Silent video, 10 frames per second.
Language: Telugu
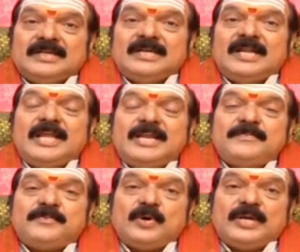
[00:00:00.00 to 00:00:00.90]

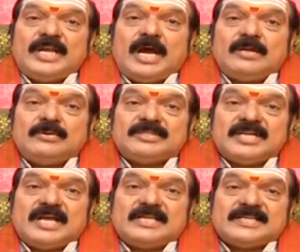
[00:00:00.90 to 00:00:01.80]
లేనిపోని
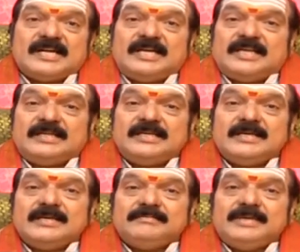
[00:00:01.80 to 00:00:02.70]
ఆలోచన సరళి
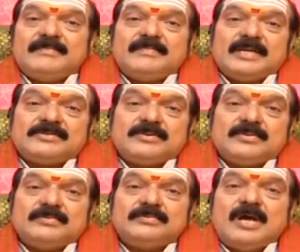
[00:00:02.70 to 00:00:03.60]
మీ
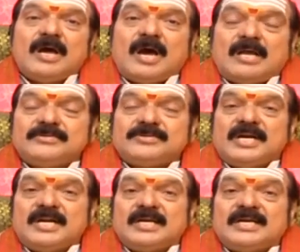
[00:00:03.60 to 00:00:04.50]
మనసును
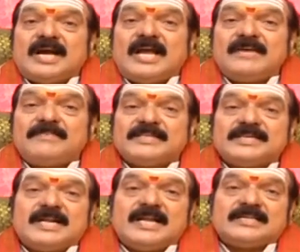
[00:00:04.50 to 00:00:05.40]
అనుక్షణం
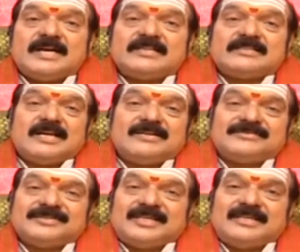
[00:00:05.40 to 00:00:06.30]
గాయపరచడానికి ఆస్కారం
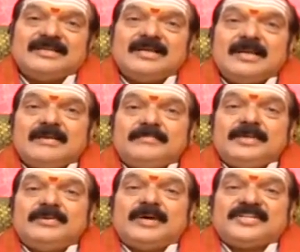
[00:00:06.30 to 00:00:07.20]
ఉంది
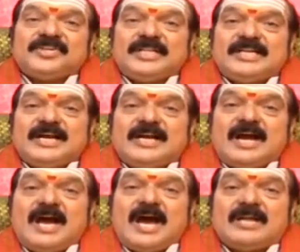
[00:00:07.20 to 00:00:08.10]
మీరు
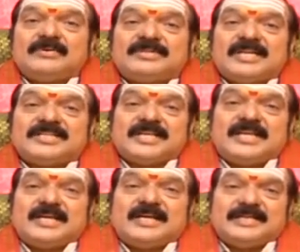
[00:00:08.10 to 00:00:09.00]
అత్యధికంగా ఆలోచన
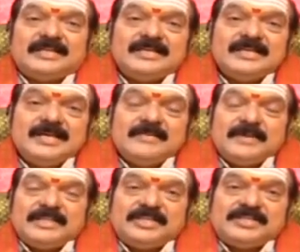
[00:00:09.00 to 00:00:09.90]
చేయకండి
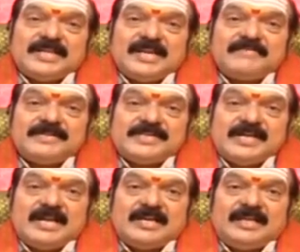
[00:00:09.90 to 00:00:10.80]
ప్రతి చిన్న
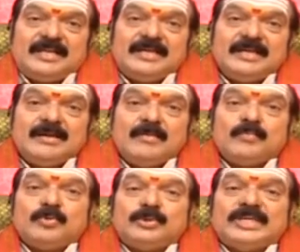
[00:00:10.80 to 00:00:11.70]
విషయాన్ని
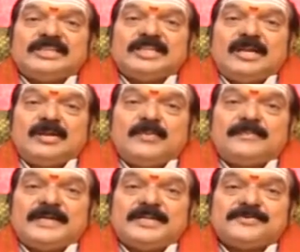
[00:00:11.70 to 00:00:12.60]
భూతద్దంలో
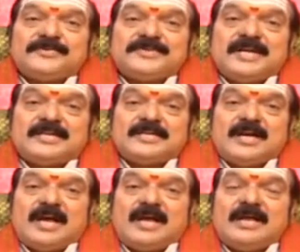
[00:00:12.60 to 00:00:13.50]
పెట్టి
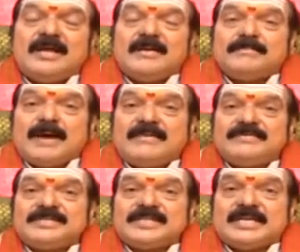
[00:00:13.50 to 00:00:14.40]
చూసినట్టుగా
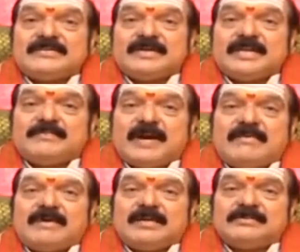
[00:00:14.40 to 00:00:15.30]
భావించేటువంటి
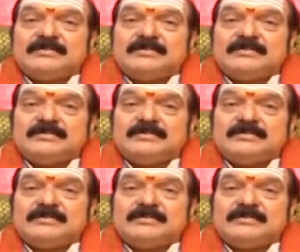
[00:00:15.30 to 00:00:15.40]
భావాలు